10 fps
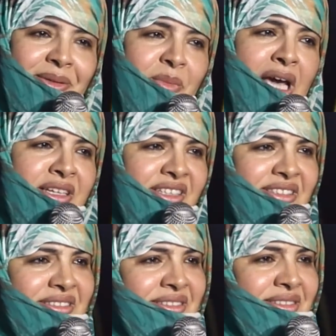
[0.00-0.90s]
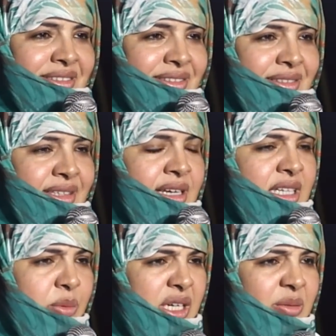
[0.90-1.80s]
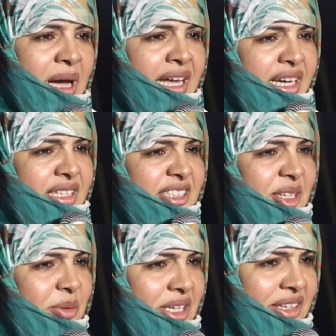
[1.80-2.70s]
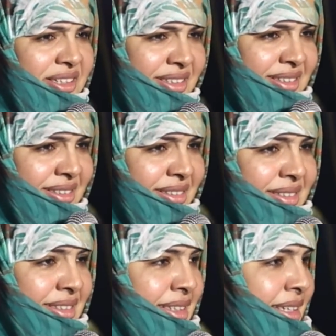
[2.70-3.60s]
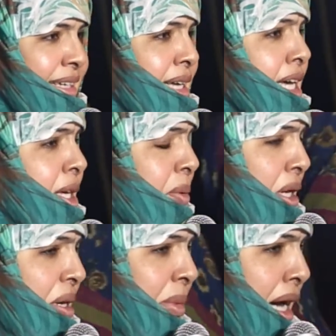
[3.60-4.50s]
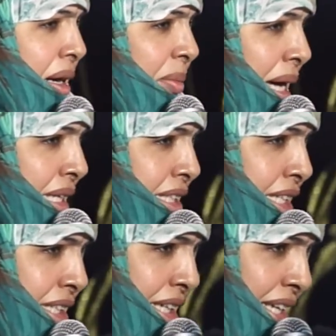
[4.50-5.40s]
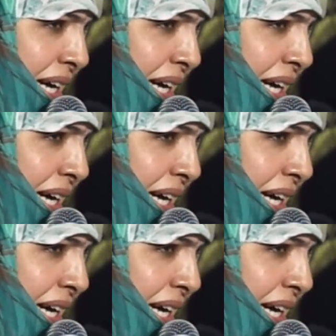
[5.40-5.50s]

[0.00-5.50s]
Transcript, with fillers: ما يقد يبقيه ما علقتي به يبقيه ما ما رديتي عليه